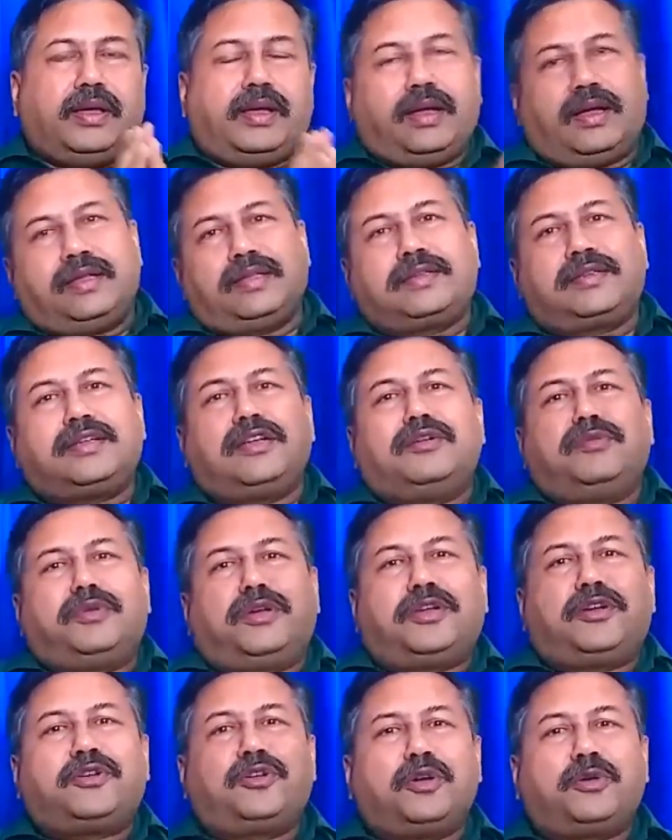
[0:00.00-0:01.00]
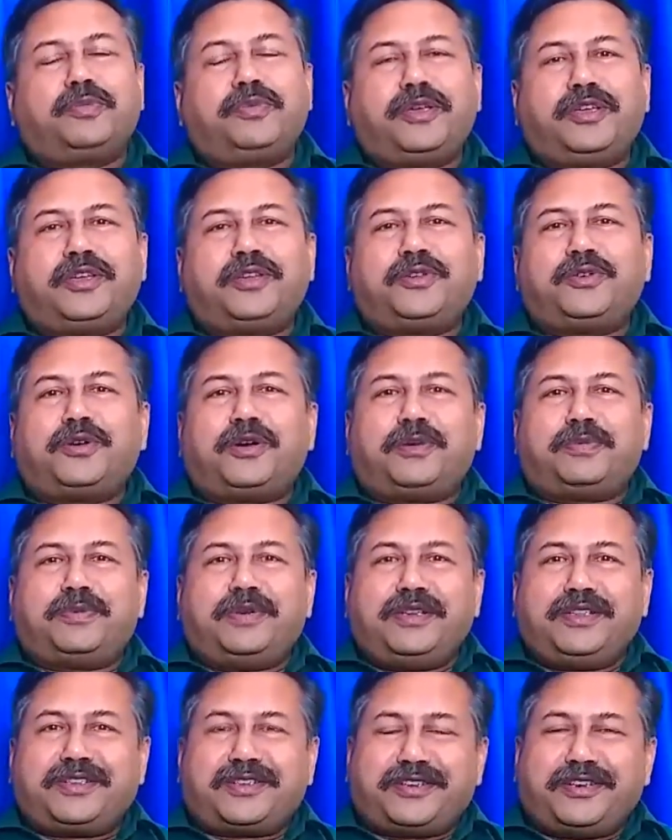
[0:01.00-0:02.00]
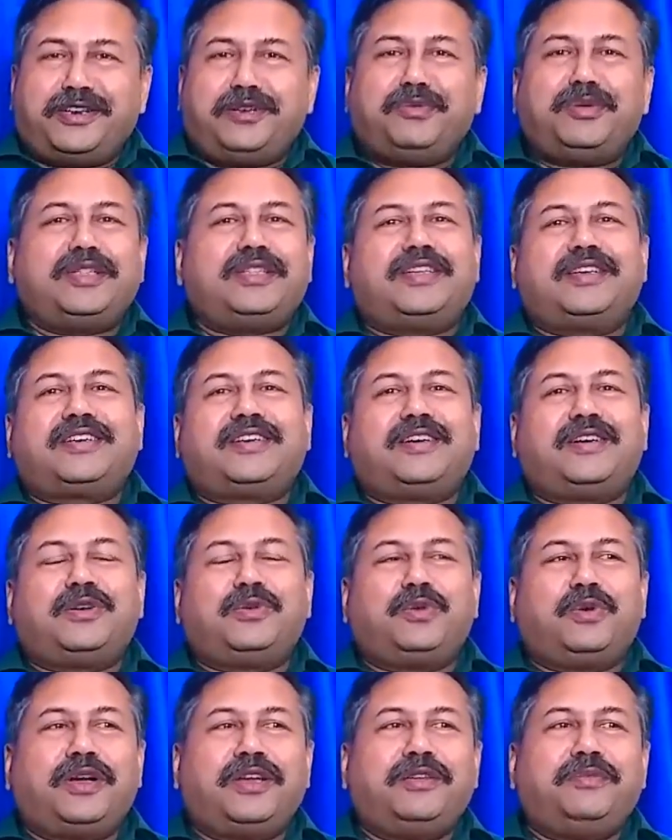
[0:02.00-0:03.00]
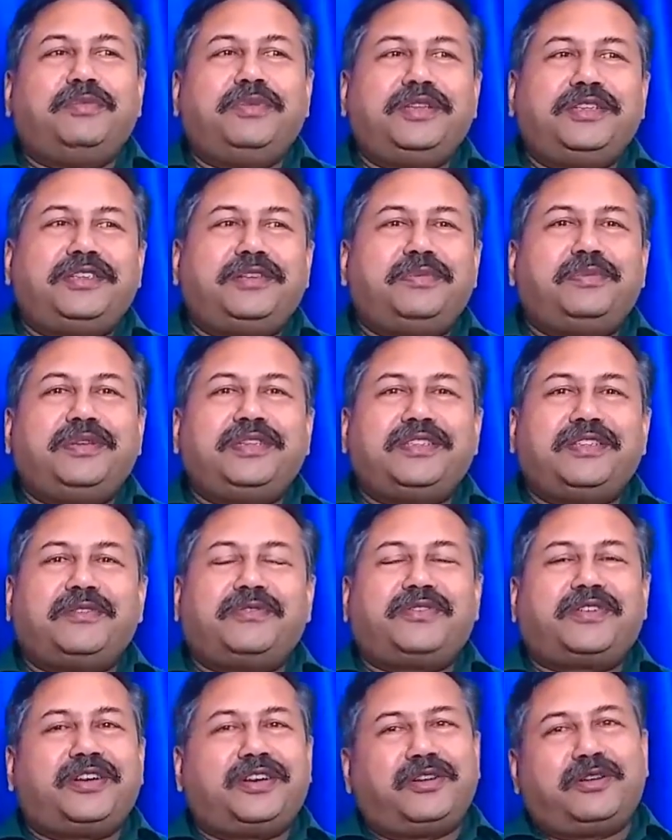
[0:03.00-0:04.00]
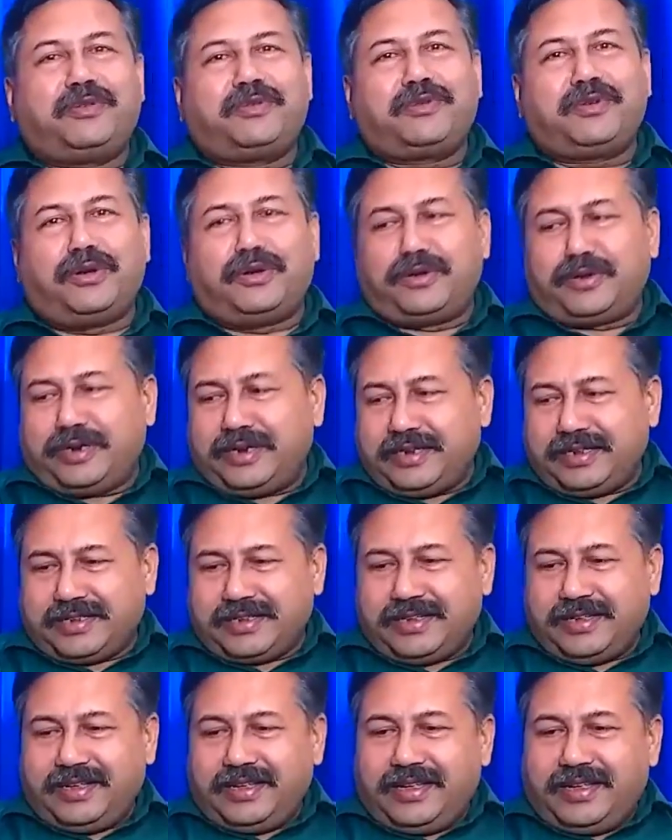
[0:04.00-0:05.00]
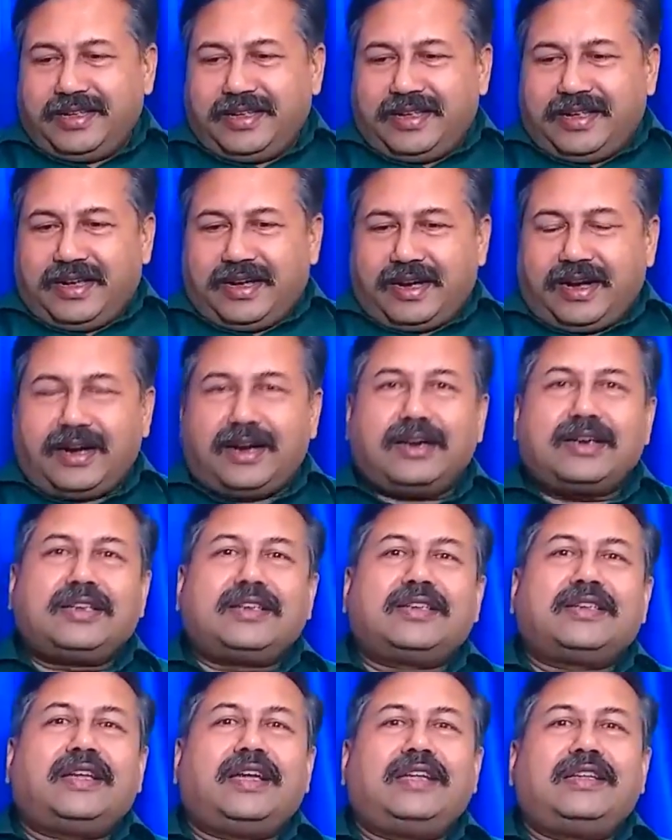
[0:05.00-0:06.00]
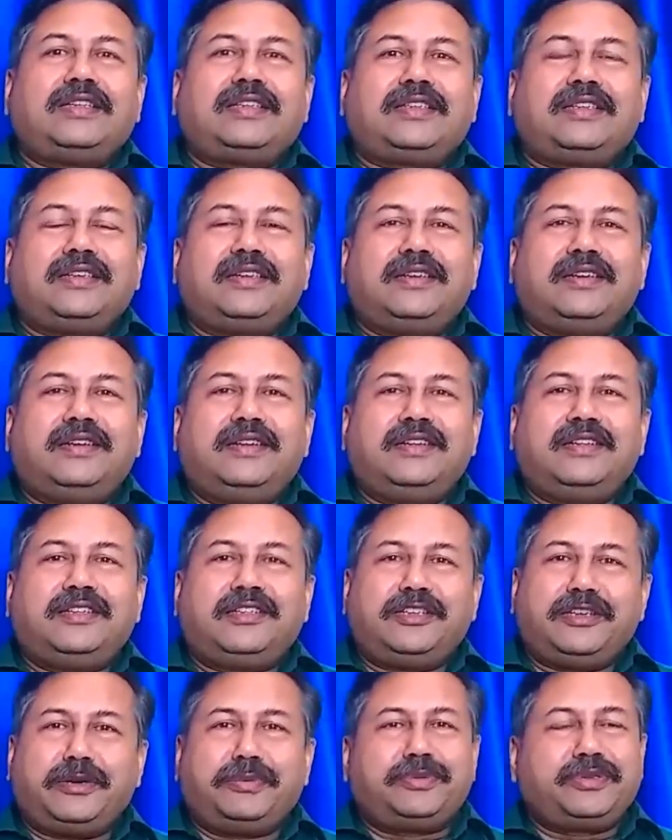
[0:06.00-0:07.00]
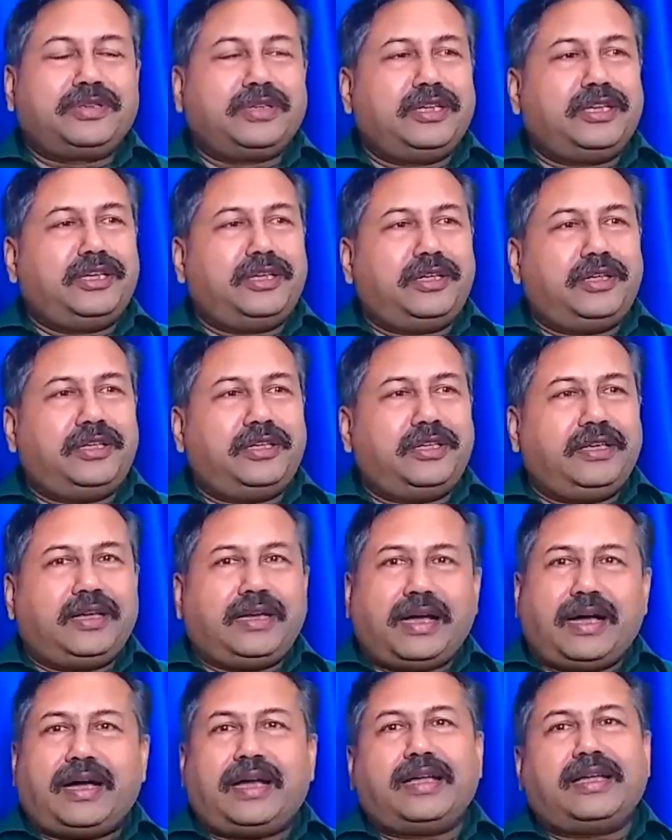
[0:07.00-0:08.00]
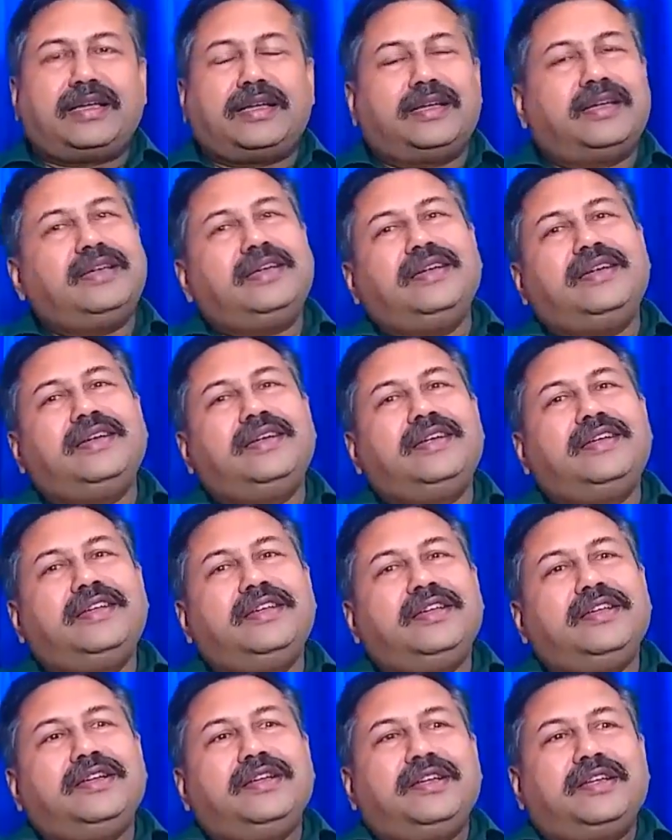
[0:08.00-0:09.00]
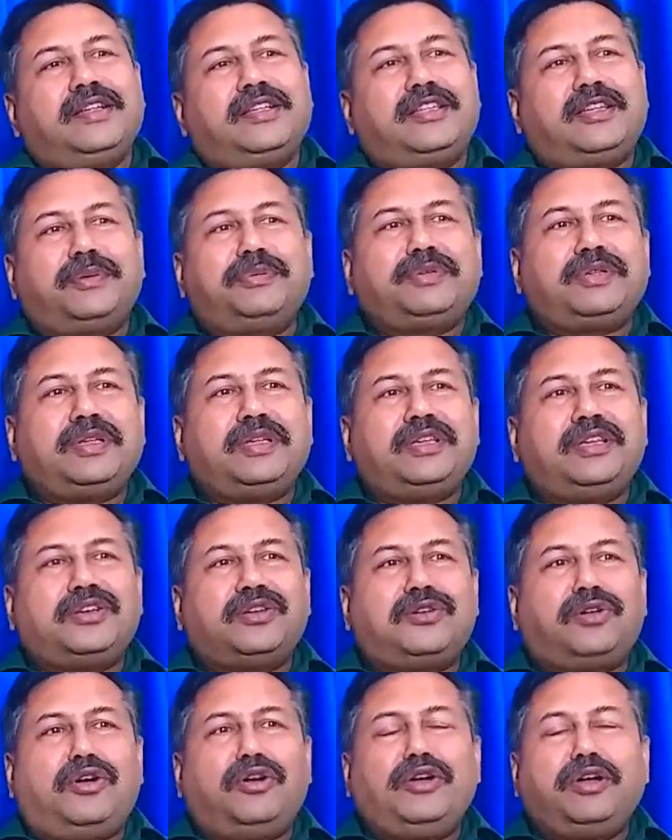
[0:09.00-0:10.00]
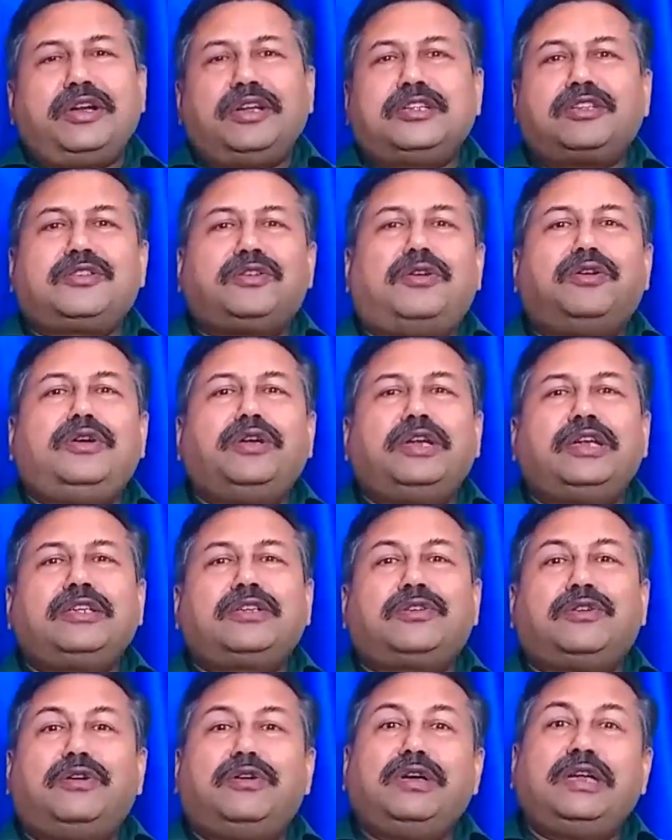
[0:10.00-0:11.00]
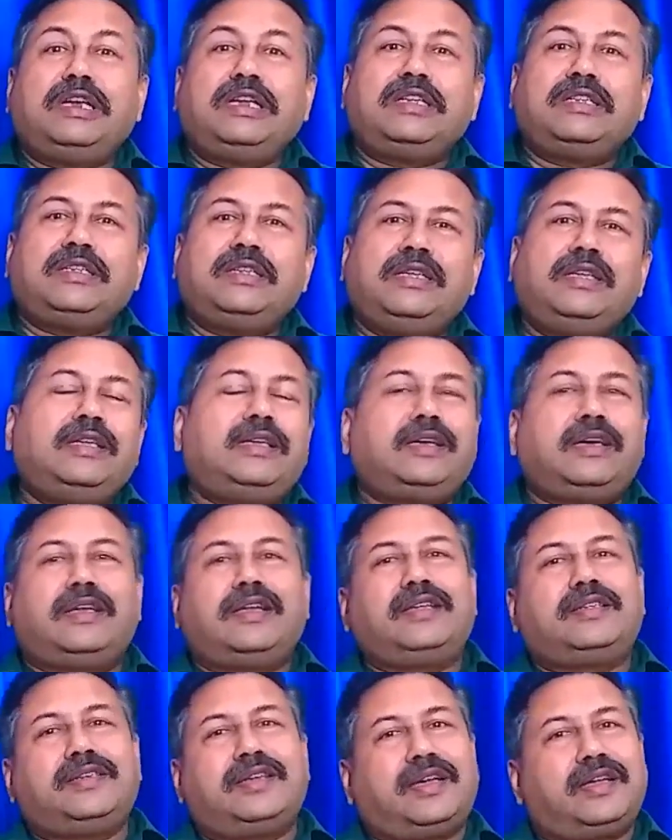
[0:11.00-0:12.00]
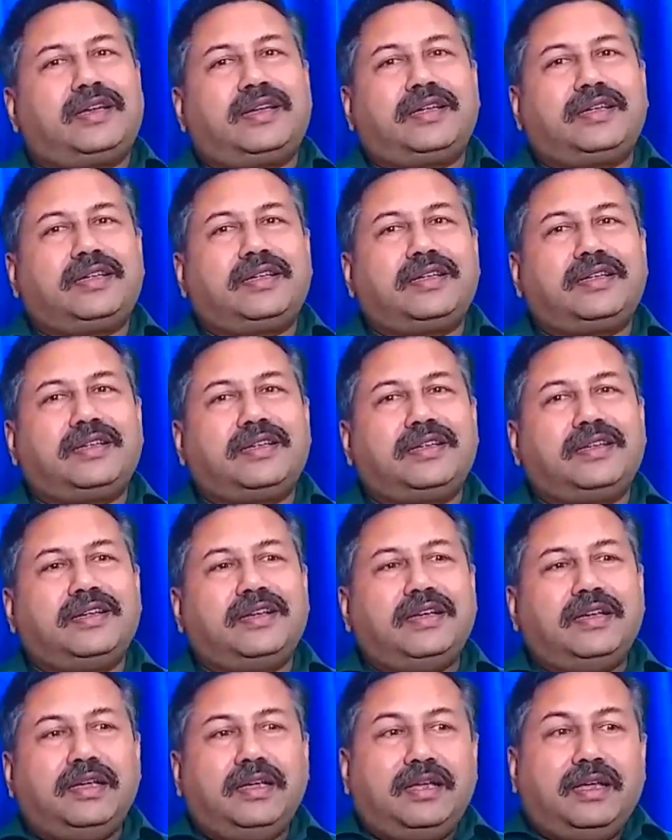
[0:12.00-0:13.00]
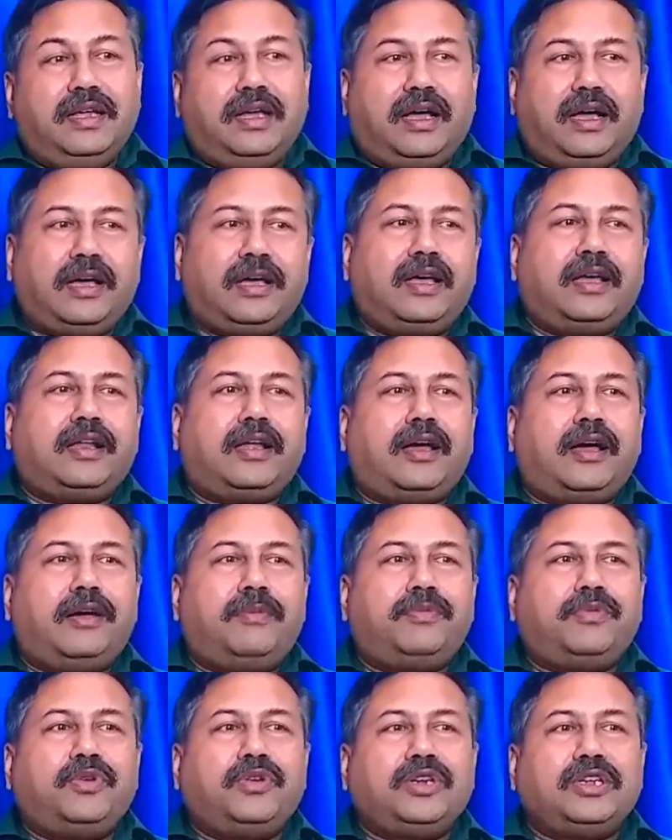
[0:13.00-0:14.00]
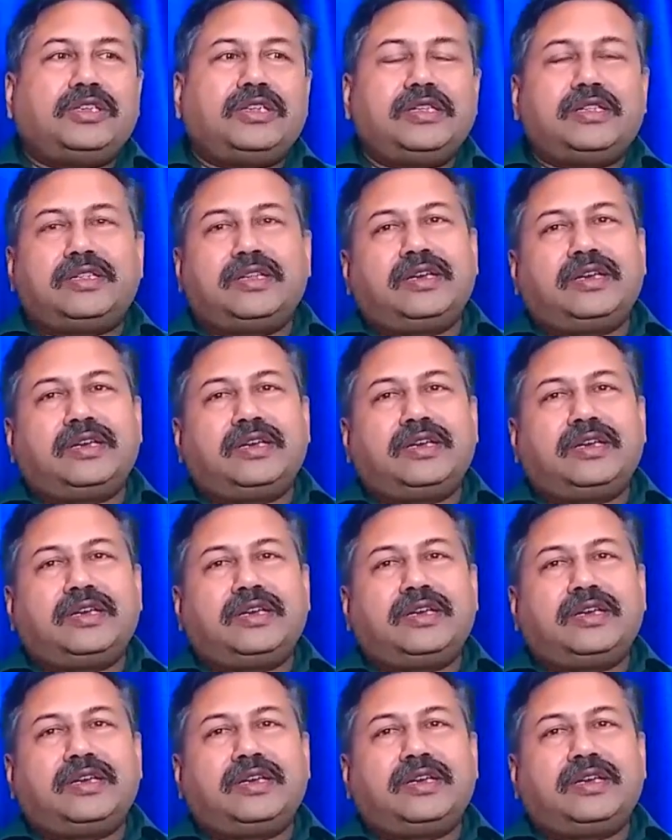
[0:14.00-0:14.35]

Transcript: आज का हमारा टॉपिक है जो आपने स्क्रीन में देखा है वाई बीजेपी इज अफ्रेड ऑफ कांग्रेस आठ साल से जब से ये आए हैं जब से ये कांग्रेस कांग्रेस कांग्रेस ही करे जा रहे हैं अगर आपको किसी से